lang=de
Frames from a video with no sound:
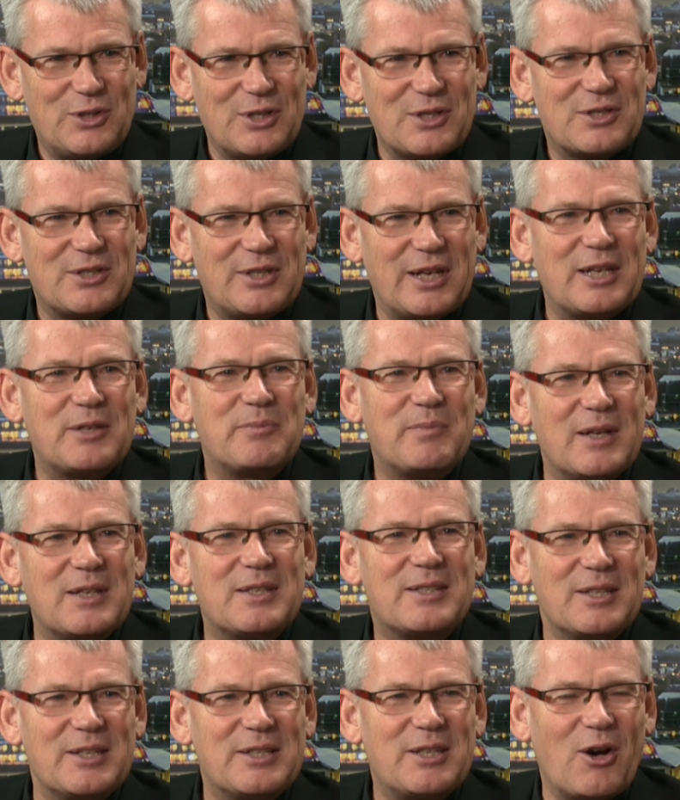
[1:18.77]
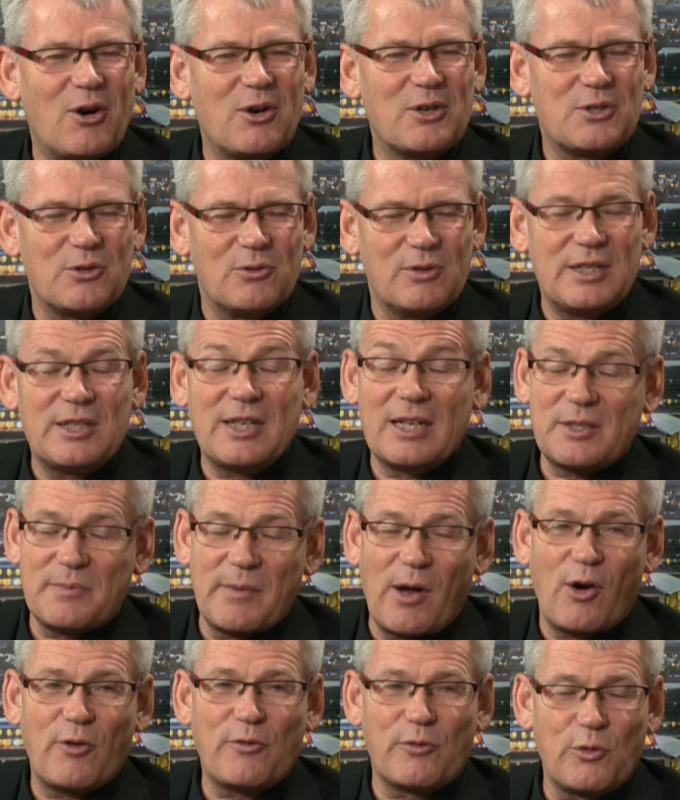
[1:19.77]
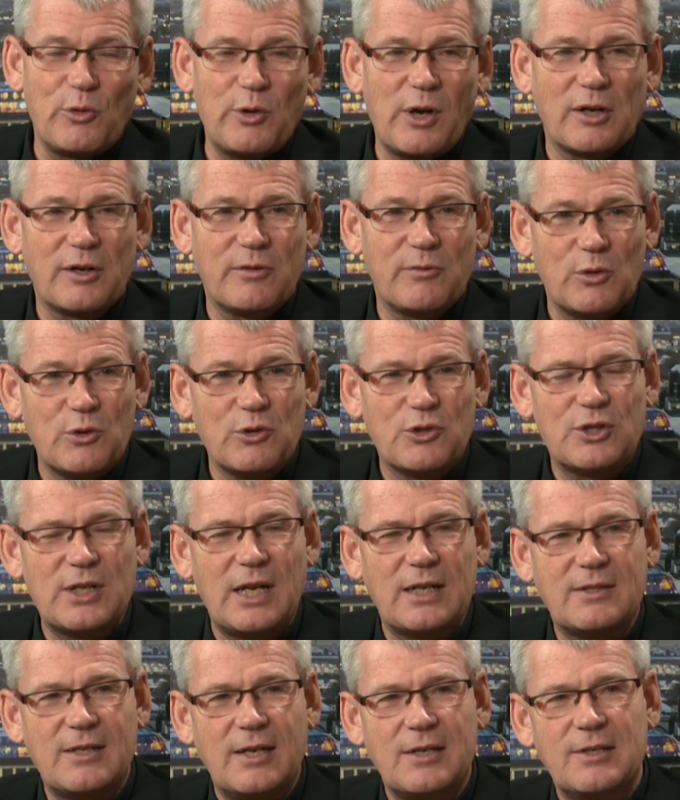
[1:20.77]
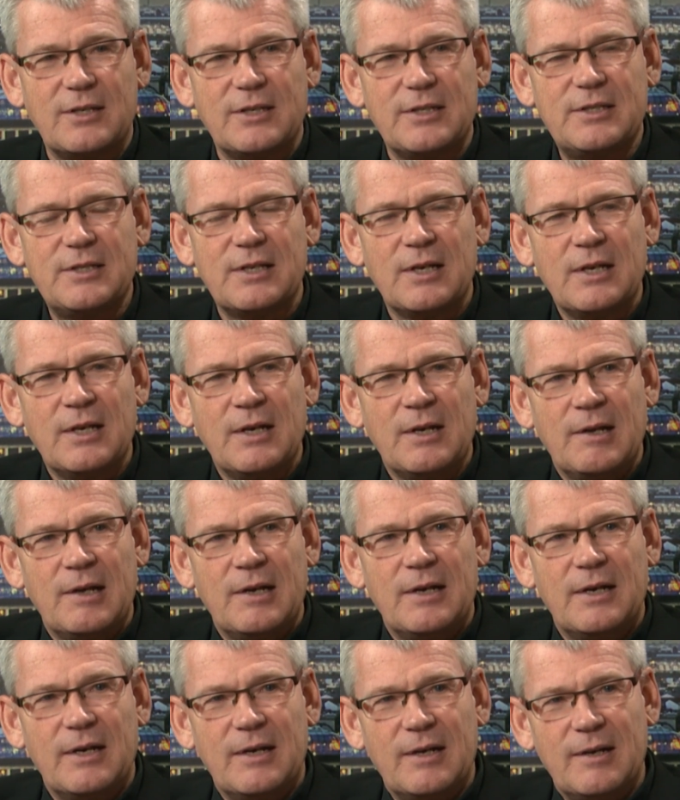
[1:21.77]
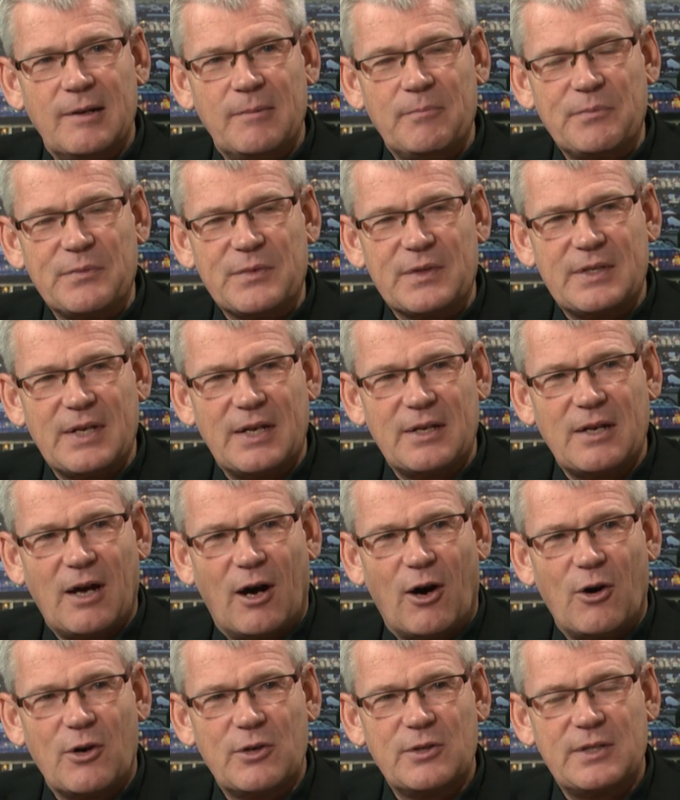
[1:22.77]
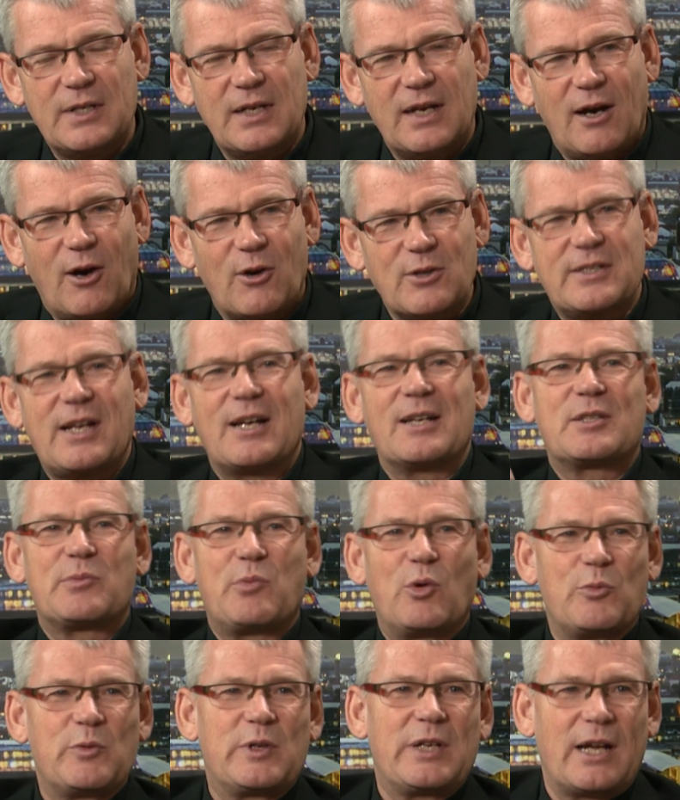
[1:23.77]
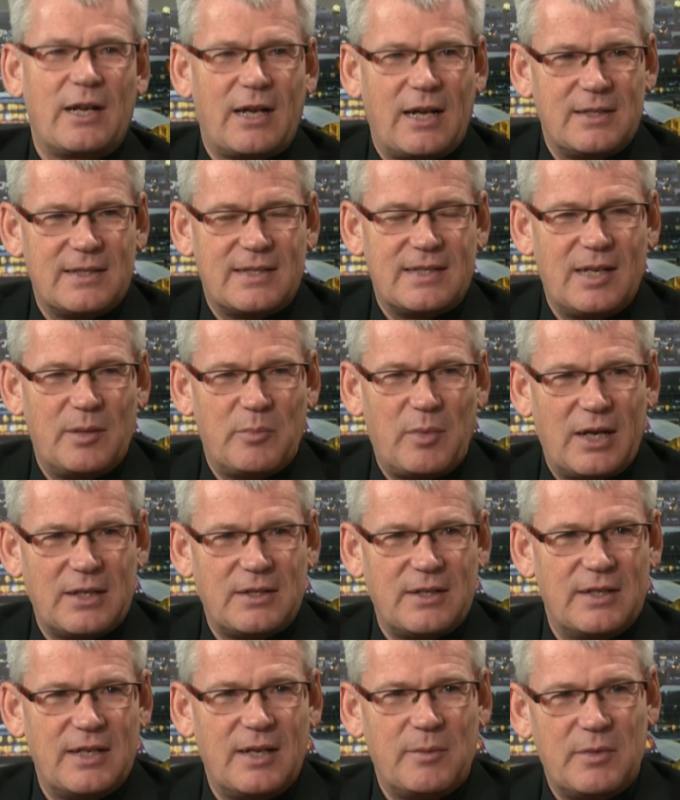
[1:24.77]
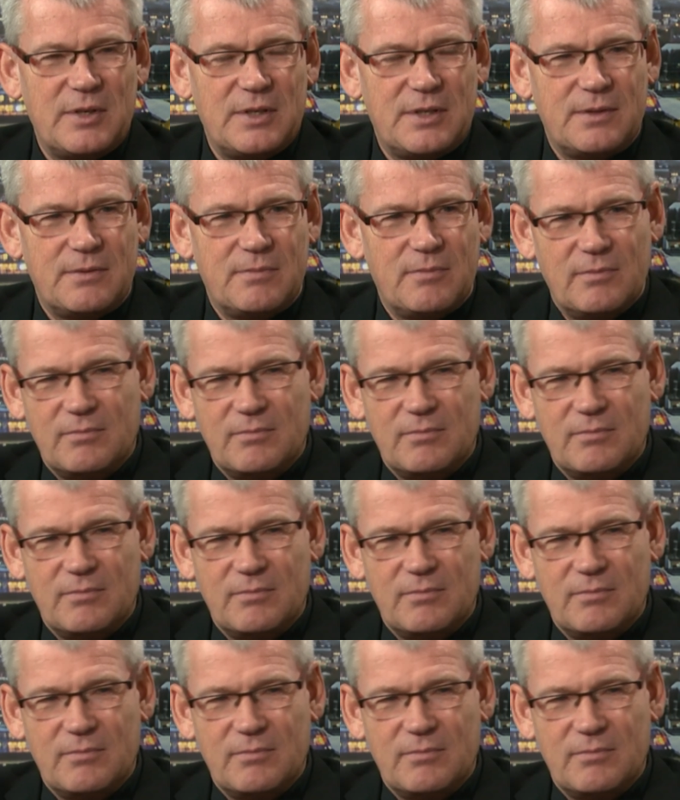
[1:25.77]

Und die Statements sind ja auch so. Ich hätte es mir auch früher gewünscht tatsächlich, ähm, denn auch der Ausgangspunkt der ganzen Debatte, nämlich